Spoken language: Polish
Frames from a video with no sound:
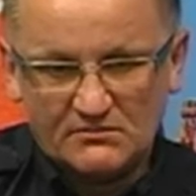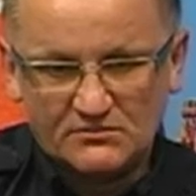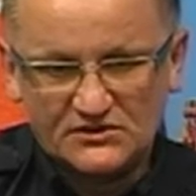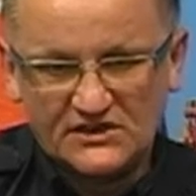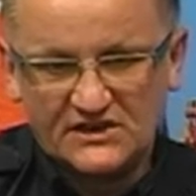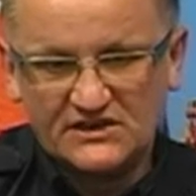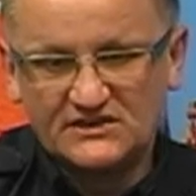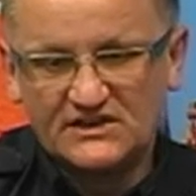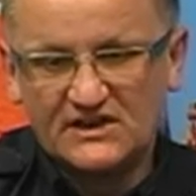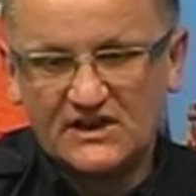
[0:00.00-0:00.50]

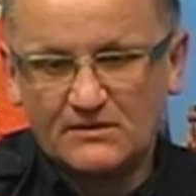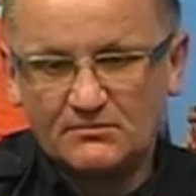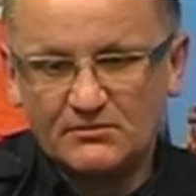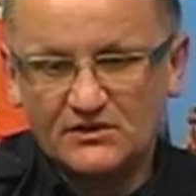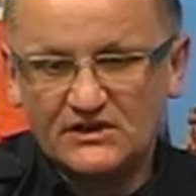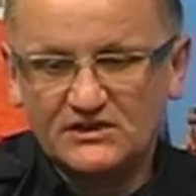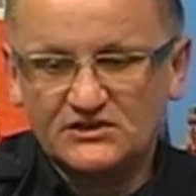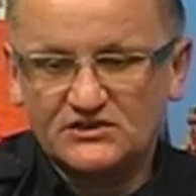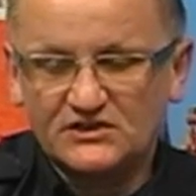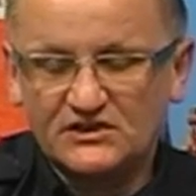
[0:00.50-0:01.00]
przejść dla
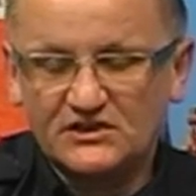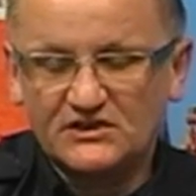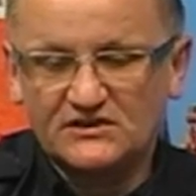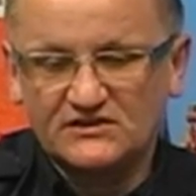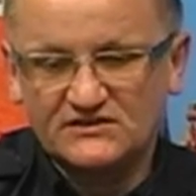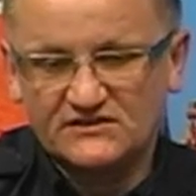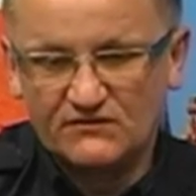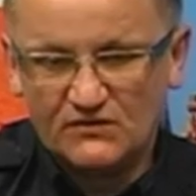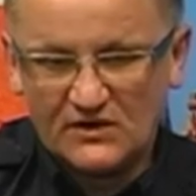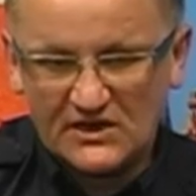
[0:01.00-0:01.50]
pieszych,
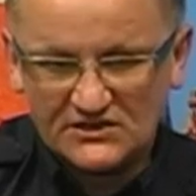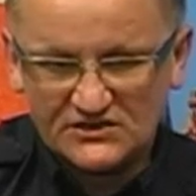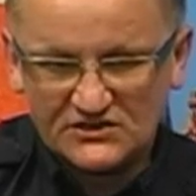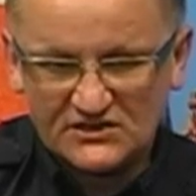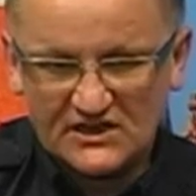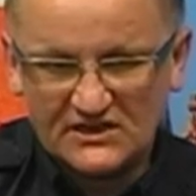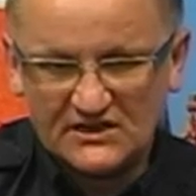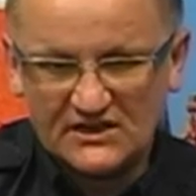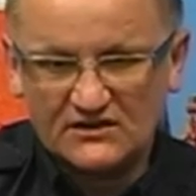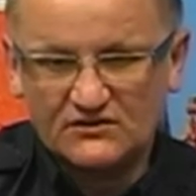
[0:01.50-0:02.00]

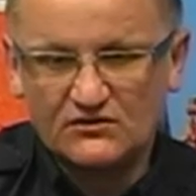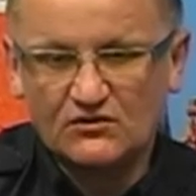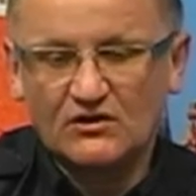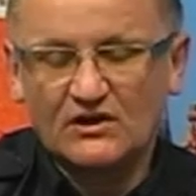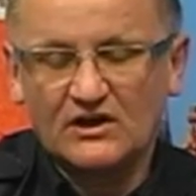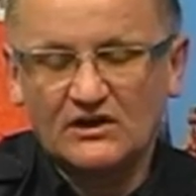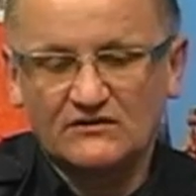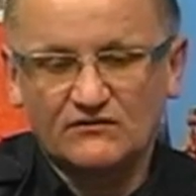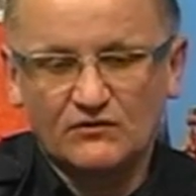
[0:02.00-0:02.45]
zwłaszcza na drogach